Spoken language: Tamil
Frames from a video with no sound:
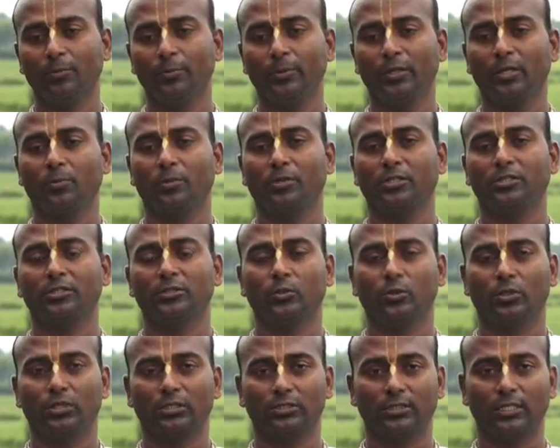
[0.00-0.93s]
இப்பேற்பட்ட இந்த
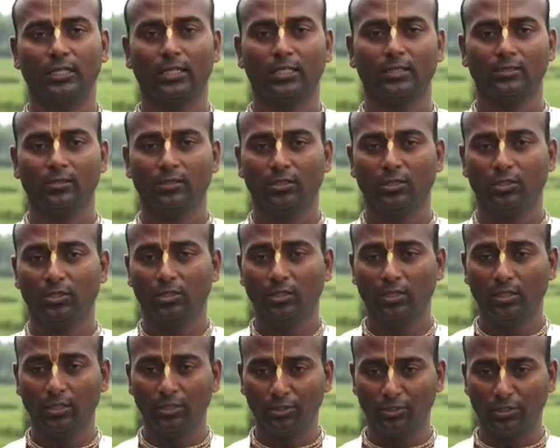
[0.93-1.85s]
உலகத்தில்
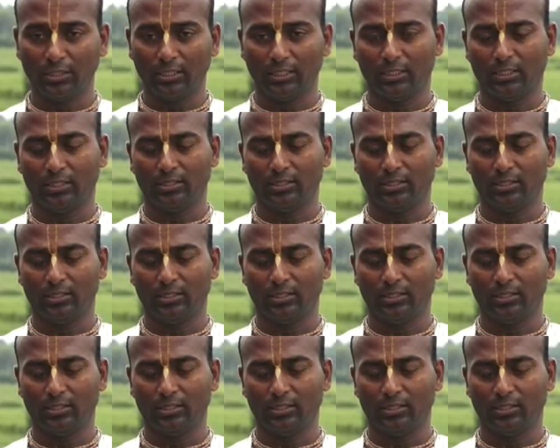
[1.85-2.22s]
இந்த